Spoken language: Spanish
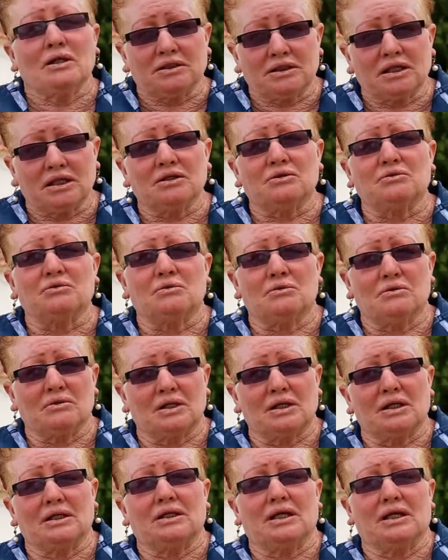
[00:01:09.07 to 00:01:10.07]
el título
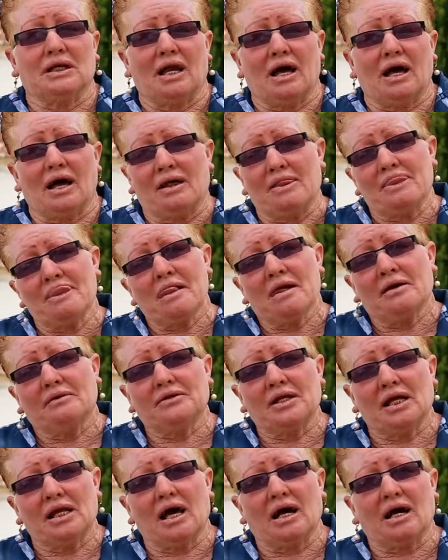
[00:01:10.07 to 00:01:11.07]
de, la,
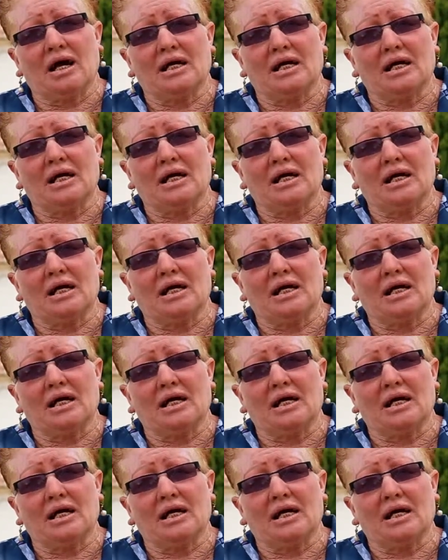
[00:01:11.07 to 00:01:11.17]
la